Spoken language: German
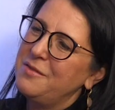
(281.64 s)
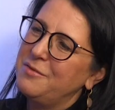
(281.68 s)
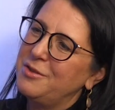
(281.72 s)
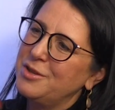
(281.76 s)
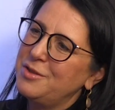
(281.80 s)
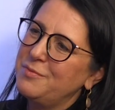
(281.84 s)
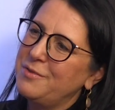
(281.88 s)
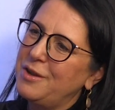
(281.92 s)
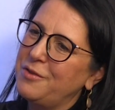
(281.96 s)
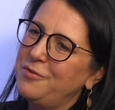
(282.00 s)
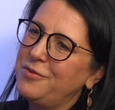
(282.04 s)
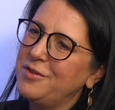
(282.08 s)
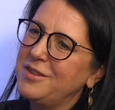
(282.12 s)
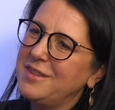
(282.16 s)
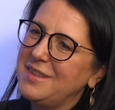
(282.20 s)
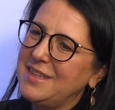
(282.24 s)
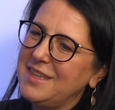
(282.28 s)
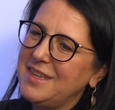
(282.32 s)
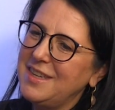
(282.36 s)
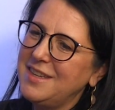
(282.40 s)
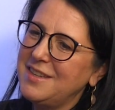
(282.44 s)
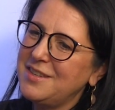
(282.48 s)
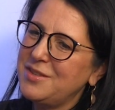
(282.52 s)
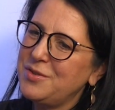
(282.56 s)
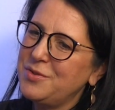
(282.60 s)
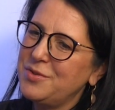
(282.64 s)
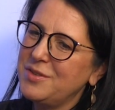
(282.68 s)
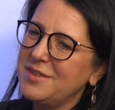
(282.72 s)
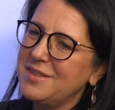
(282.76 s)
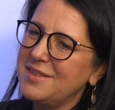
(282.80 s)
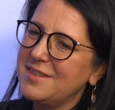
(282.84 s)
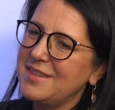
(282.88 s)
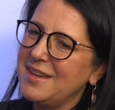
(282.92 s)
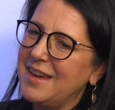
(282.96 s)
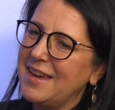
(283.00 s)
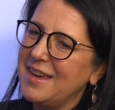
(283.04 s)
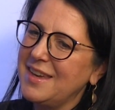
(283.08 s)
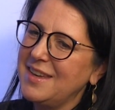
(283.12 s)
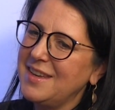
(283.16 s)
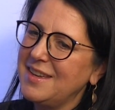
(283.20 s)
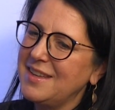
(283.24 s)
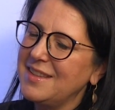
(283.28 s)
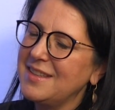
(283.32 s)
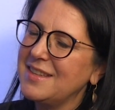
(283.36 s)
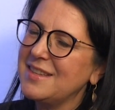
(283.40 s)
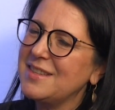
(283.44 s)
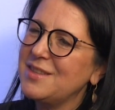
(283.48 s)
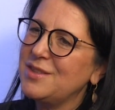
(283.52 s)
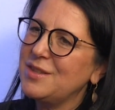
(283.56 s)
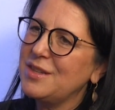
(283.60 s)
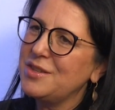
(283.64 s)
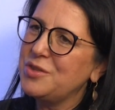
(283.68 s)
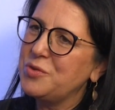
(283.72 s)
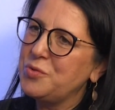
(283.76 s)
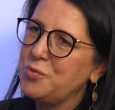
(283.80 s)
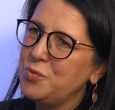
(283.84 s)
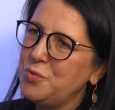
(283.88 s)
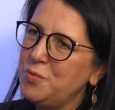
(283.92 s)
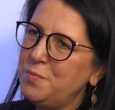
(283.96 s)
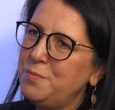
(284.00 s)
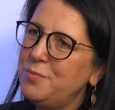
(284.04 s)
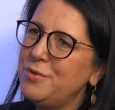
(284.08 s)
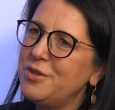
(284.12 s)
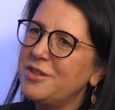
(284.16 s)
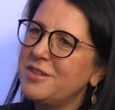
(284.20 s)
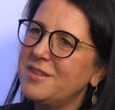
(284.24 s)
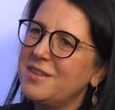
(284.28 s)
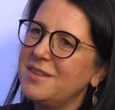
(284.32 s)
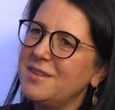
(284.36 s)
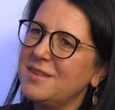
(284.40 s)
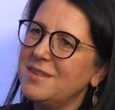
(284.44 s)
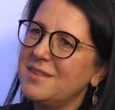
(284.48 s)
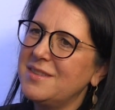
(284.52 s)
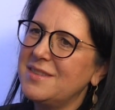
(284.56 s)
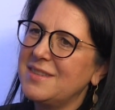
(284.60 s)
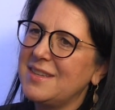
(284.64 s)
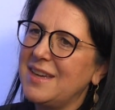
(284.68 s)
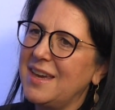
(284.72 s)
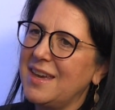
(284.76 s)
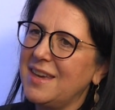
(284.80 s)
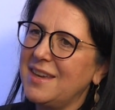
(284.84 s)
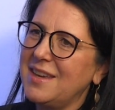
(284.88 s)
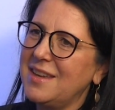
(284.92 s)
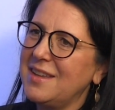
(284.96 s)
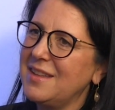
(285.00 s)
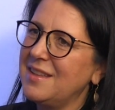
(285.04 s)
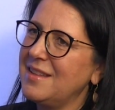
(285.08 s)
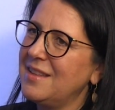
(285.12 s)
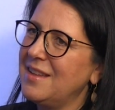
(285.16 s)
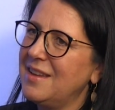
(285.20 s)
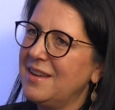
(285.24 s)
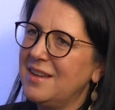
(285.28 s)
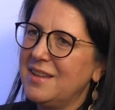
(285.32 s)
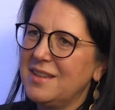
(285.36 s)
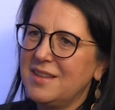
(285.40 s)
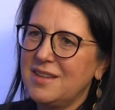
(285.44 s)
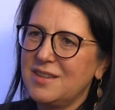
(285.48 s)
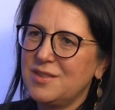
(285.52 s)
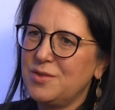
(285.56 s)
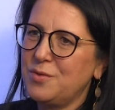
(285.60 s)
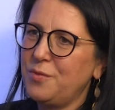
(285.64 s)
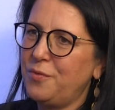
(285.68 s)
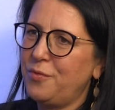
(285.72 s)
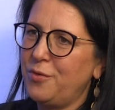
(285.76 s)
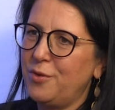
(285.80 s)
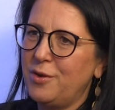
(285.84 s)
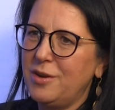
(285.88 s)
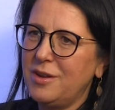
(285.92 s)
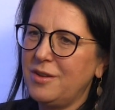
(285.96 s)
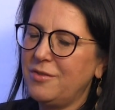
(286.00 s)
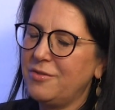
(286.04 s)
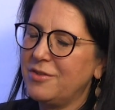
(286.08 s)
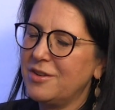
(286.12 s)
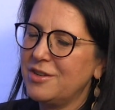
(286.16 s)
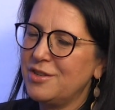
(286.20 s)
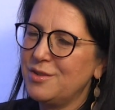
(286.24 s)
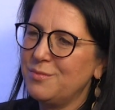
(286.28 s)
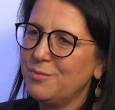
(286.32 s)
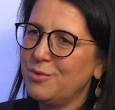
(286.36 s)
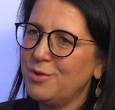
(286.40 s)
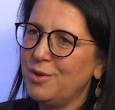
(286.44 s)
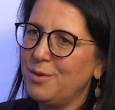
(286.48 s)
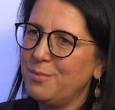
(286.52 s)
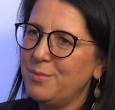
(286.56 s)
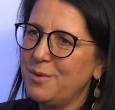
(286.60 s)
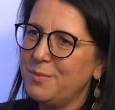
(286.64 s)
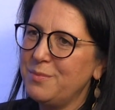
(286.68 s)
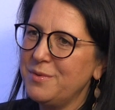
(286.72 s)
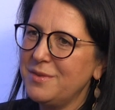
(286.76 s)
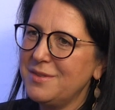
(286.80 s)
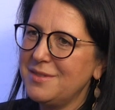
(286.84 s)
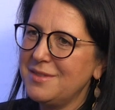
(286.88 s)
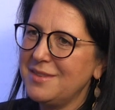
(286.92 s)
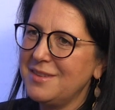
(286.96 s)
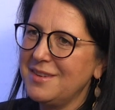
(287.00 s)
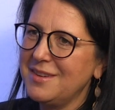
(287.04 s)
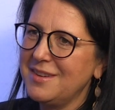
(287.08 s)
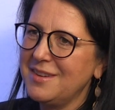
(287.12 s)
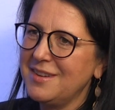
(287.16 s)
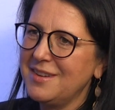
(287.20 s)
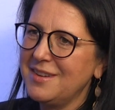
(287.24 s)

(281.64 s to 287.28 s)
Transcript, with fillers: Was war für dich so das Zeichen, das, das typischste Zeichen, dass du völlig falsch im Körper bist?